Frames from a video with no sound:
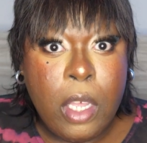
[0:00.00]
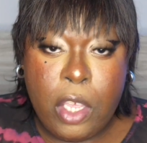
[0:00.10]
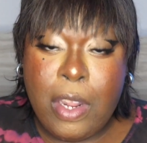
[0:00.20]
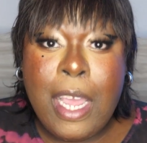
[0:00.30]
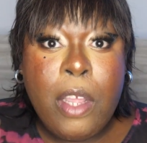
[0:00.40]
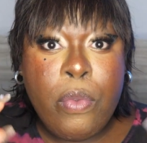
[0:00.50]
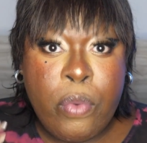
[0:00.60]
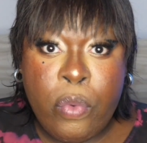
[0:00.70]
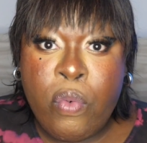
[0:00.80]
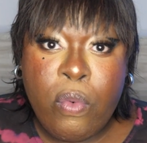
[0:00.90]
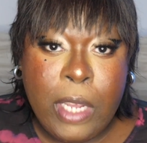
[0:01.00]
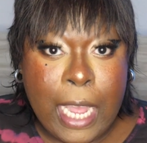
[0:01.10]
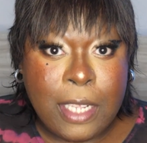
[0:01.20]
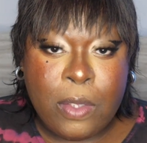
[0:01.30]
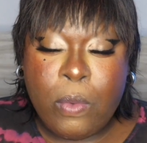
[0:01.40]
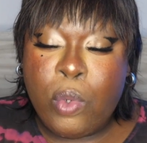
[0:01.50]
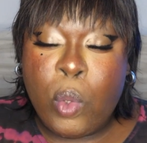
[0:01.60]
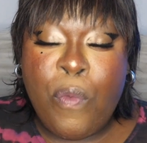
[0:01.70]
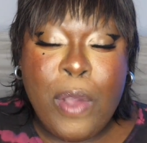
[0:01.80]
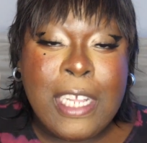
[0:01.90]
Il y en a de tout, guys. Donc du
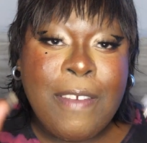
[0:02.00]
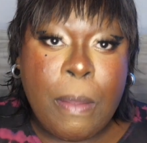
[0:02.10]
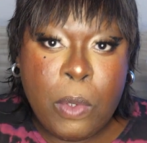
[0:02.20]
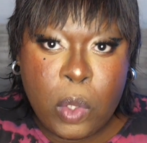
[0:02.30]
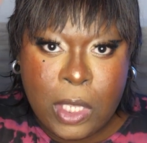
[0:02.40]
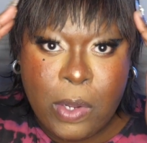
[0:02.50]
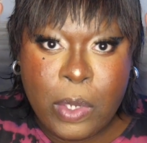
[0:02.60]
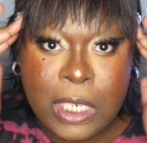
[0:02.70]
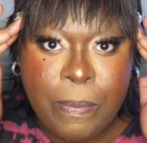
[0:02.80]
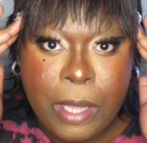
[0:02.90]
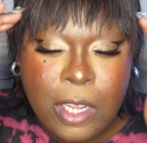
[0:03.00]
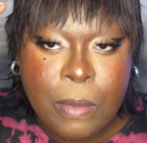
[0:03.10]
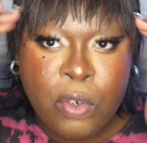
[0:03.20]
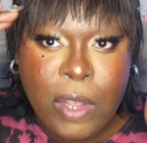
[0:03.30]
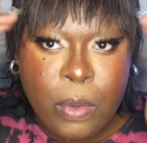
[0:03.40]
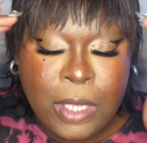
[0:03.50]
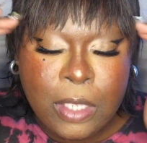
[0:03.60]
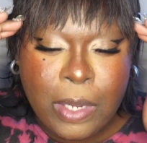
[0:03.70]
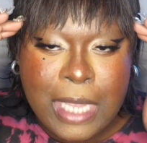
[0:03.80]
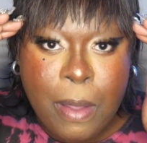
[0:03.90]
coup, faut arrêter vraiment ce stéréotype. Comme je vois comme ça
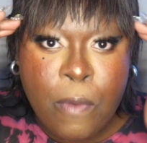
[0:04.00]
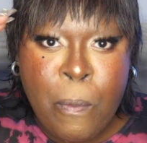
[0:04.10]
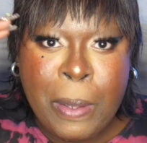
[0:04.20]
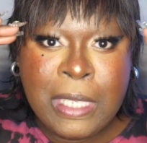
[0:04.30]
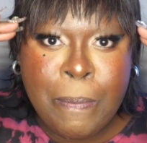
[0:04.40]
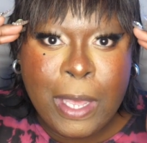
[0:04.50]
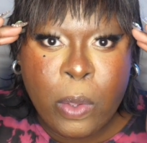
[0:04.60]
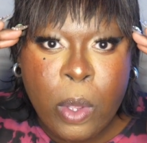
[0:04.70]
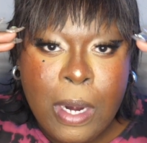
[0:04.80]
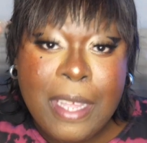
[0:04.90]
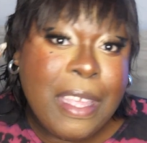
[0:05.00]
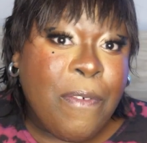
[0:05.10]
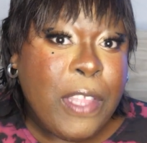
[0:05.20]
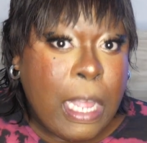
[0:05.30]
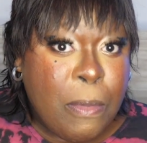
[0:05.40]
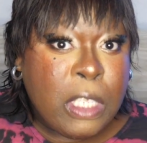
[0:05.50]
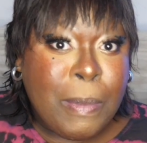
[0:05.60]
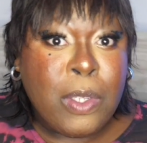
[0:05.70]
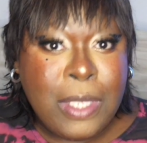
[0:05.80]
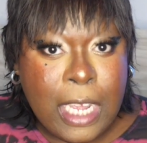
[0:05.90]
sur les tailles, que vous pensez pas que, évidemment, c'est
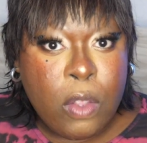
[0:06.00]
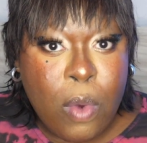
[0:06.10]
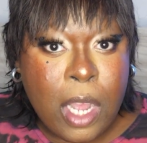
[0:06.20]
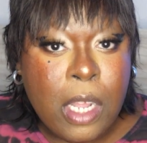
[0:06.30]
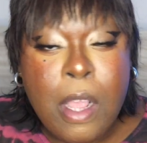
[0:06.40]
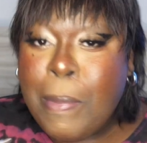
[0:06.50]
parce que c'est un noir.